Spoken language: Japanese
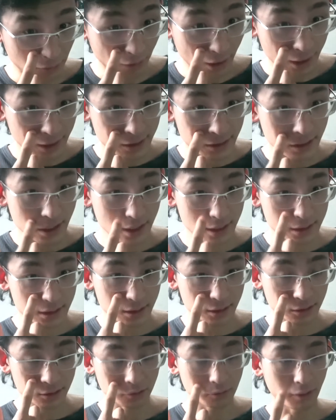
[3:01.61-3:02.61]

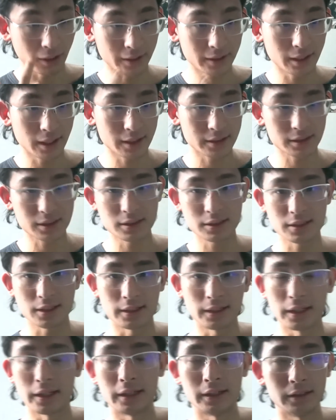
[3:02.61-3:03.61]
ワイヤーシーンとワイヤーシーン
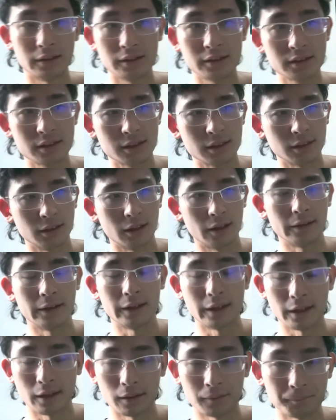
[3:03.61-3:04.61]
じゃないシーンが
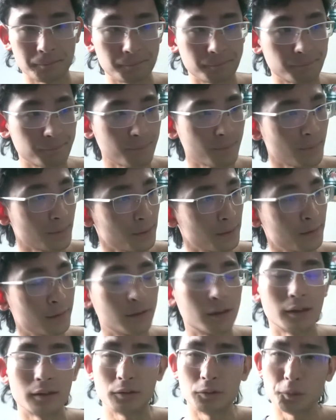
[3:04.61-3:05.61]
ね、
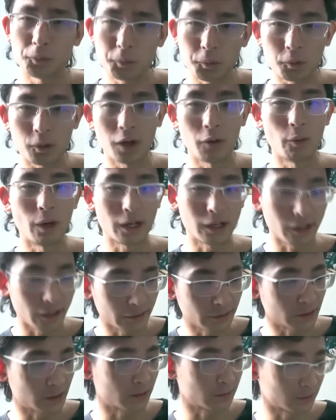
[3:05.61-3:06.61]
どこかわか
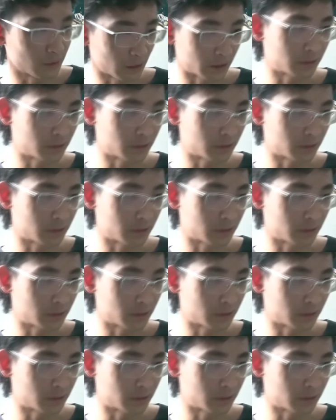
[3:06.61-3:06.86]
らなかったっ